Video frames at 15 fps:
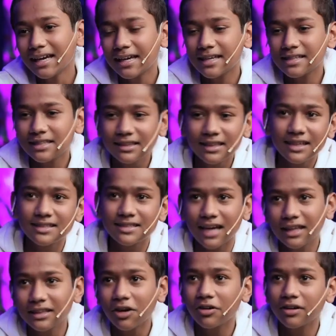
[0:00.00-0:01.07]
कि जितने
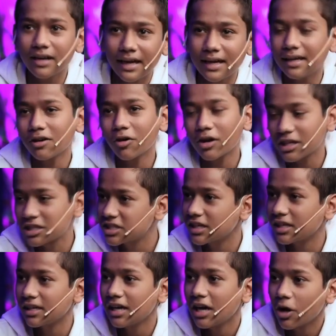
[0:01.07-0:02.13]
ज़्यादा और नए और
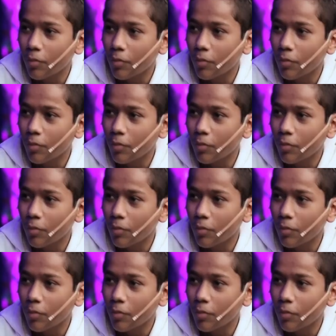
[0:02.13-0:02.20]
अच्छे